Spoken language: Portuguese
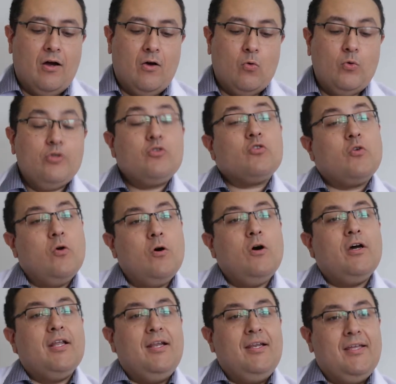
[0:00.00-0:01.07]
o
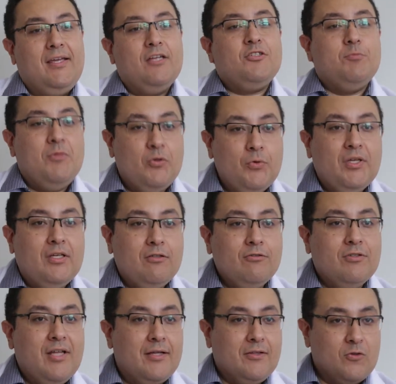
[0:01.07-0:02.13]
score ele ia
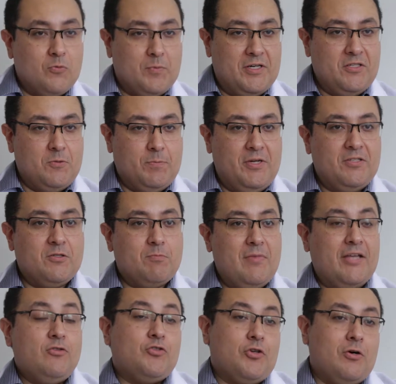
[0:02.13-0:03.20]
diminuindo. Né? Então, os participantes
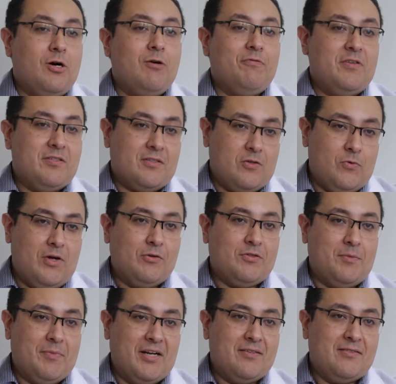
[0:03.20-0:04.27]
mais jovens, que no
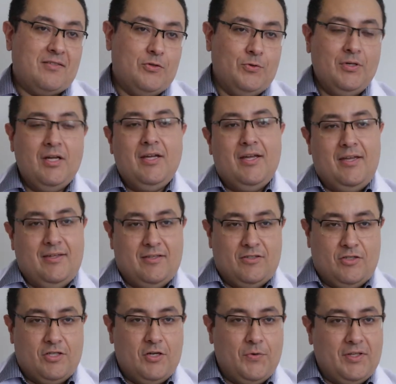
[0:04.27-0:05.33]
ELSA é Brasil
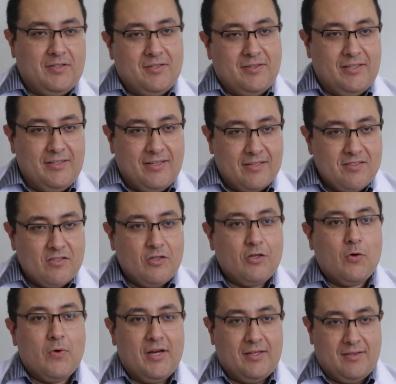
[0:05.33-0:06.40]
tinham entre
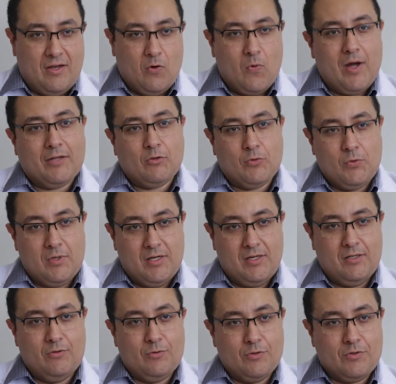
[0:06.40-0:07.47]
35 e 44
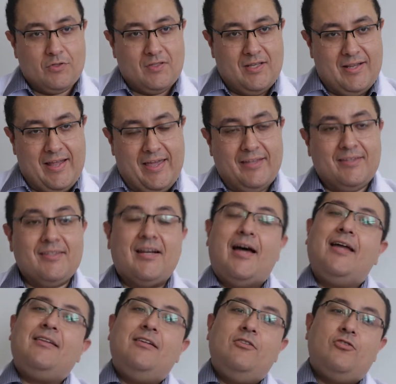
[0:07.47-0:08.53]
anos na
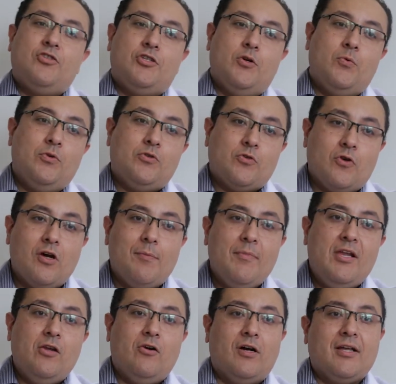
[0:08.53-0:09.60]
entrada, eles tinham um score
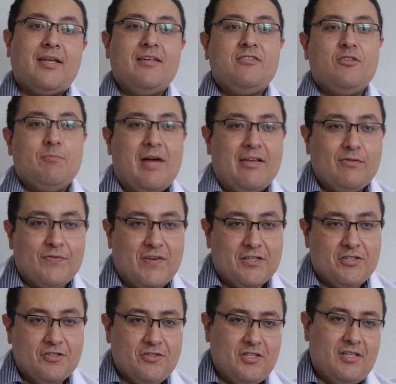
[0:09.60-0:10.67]
melhor que as demais
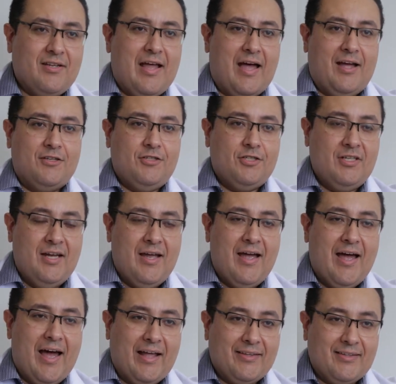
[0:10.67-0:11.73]
faixas de idade
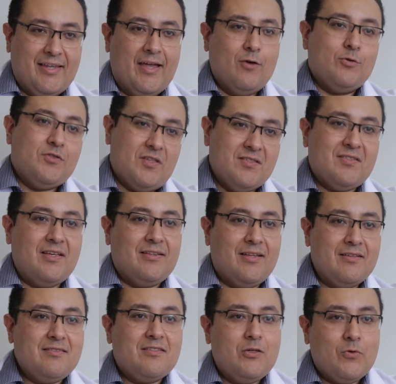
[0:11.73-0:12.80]
até os
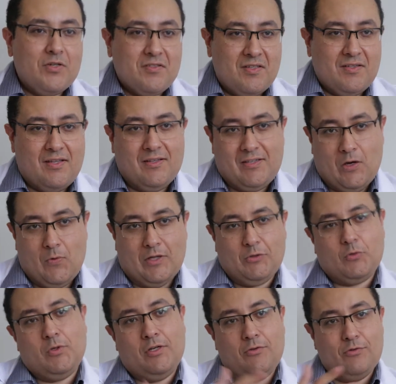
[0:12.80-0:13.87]
65 a
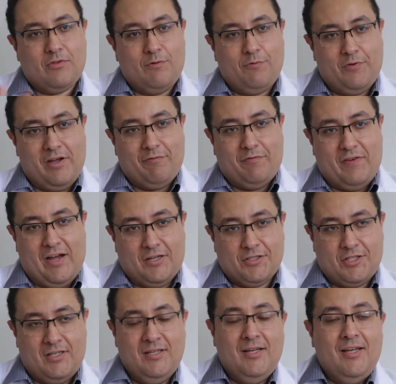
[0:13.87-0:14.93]
74 anos, que foi a
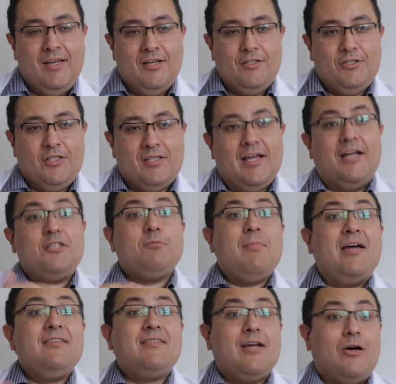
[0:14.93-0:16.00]
faixa de idade
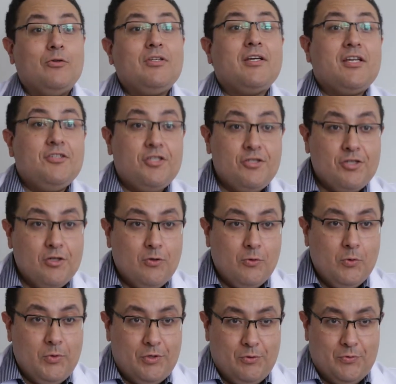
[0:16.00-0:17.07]
mais alta que a gente
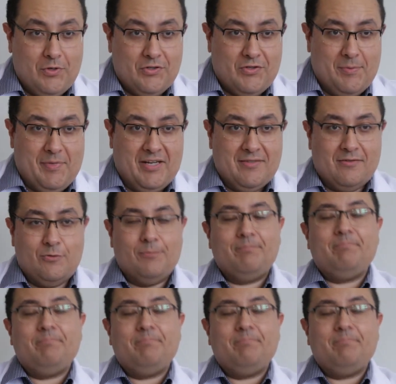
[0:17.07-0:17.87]
incluiu no Asa Brasil.